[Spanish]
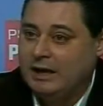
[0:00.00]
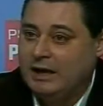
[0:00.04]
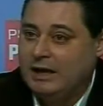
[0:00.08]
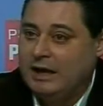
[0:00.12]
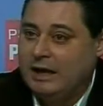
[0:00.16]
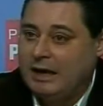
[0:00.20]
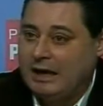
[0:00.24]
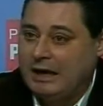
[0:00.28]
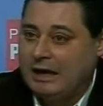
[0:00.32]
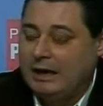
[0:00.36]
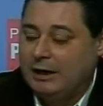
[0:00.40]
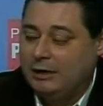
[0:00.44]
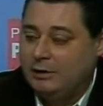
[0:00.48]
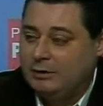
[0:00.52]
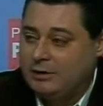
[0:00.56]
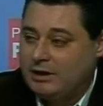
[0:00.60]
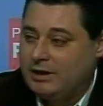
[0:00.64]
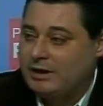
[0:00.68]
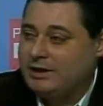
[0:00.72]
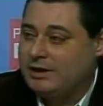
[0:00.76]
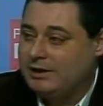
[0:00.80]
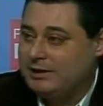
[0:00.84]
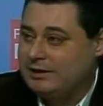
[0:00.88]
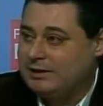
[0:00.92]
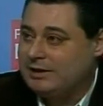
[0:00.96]

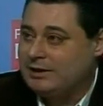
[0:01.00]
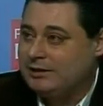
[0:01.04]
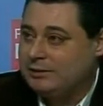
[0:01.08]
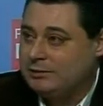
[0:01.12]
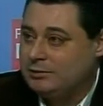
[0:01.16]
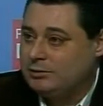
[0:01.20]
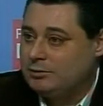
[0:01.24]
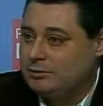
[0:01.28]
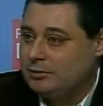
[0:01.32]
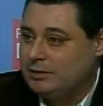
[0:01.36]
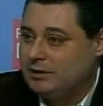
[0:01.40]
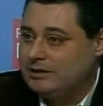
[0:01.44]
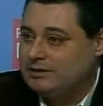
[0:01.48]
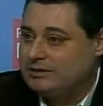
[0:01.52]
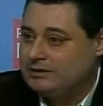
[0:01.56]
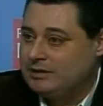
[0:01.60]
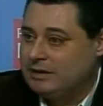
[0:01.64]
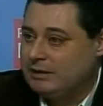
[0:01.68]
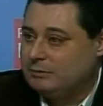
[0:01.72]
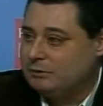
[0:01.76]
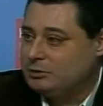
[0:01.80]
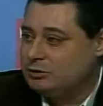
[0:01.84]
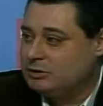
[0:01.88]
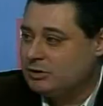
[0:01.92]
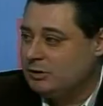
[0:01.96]
ahora que tanto
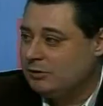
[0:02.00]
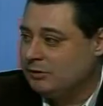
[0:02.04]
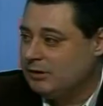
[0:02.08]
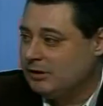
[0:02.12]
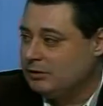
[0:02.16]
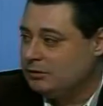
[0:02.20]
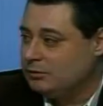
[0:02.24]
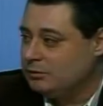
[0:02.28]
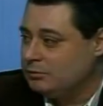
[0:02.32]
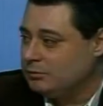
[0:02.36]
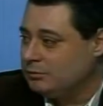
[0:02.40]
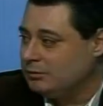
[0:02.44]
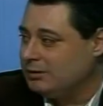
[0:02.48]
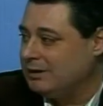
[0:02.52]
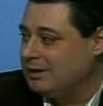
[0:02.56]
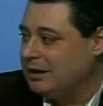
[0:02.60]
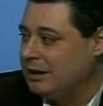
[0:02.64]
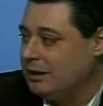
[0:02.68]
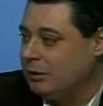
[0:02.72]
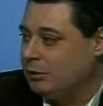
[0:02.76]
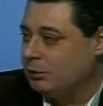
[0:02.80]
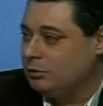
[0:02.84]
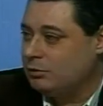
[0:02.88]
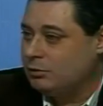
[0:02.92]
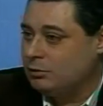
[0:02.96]
estamos hablando del
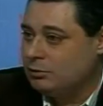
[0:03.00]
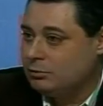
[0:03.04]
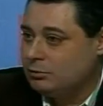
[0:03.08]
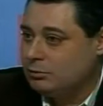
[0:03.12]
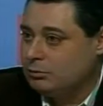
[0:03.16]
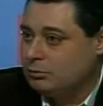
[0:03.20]
ahorro.